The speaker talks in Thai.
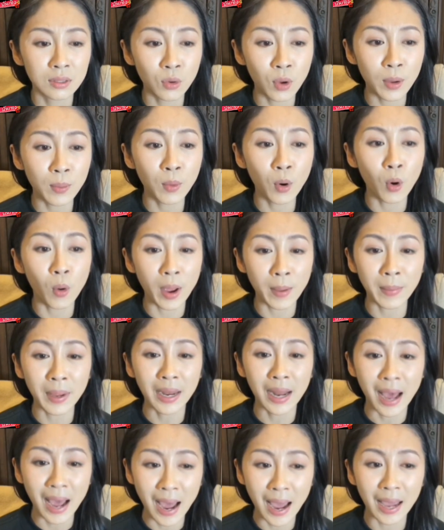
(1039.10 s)
ช่วยโมไว้
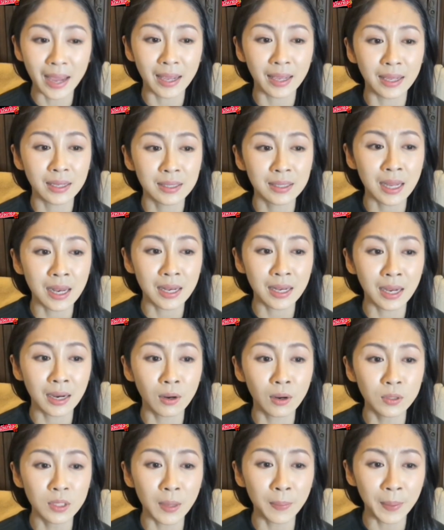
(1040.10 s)
ไม่ได้ฉัน
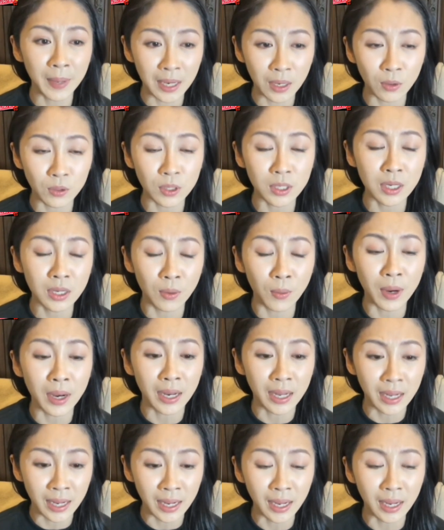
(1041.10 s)
ยังรู้สึกผิดอยู่จนถึงวั
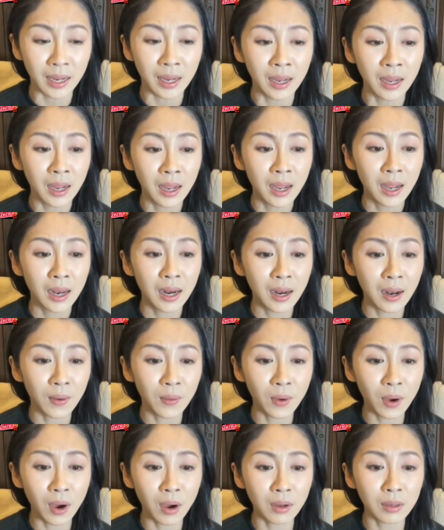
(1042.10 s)
นนี้
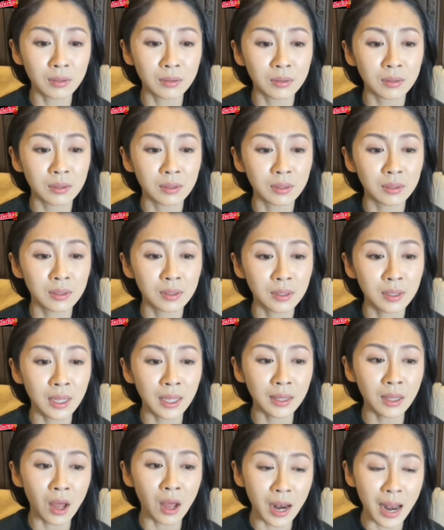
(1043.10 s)
แล้วก็
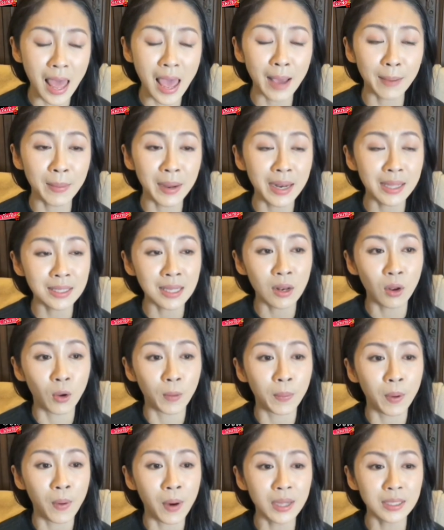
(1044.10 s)
ที่ตอนแรกไม่ได้สล
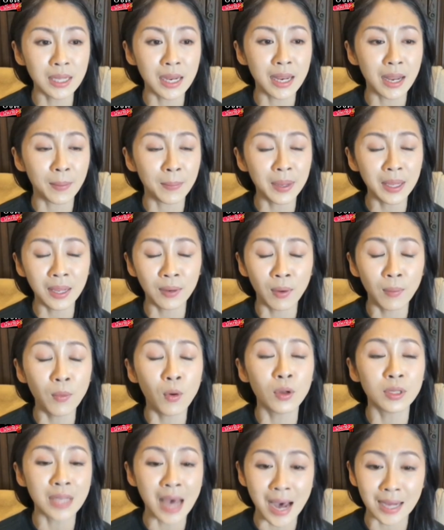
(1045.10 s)
ดเพราะว่าฉันยังไม่คิดว่า
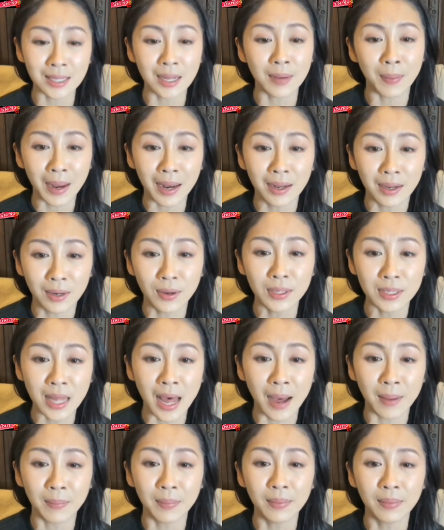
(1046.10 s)
โมจากฉันไปเลยด้วย
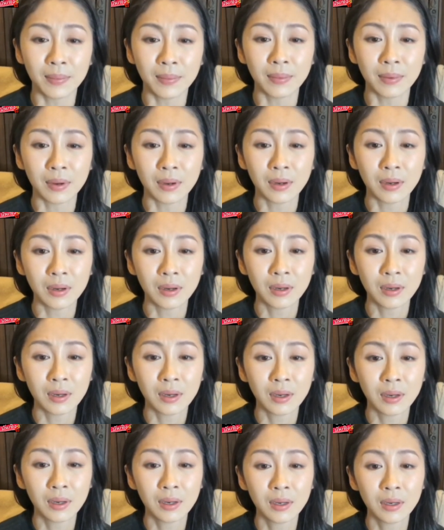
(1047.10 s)

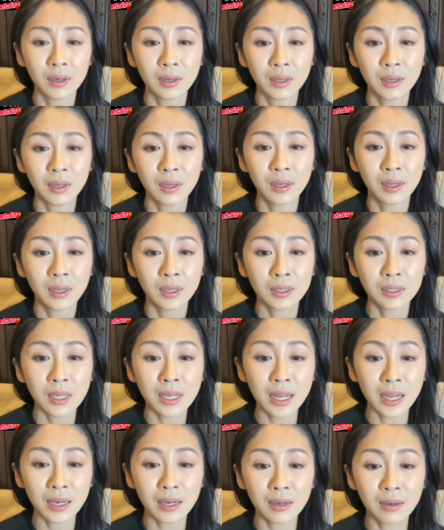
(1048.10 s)
ซ้ำ
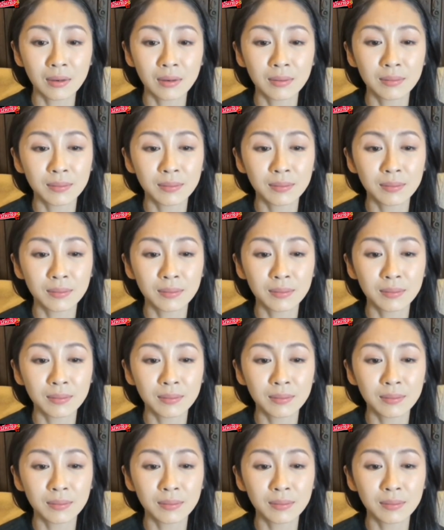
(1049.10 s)
ฉันยัง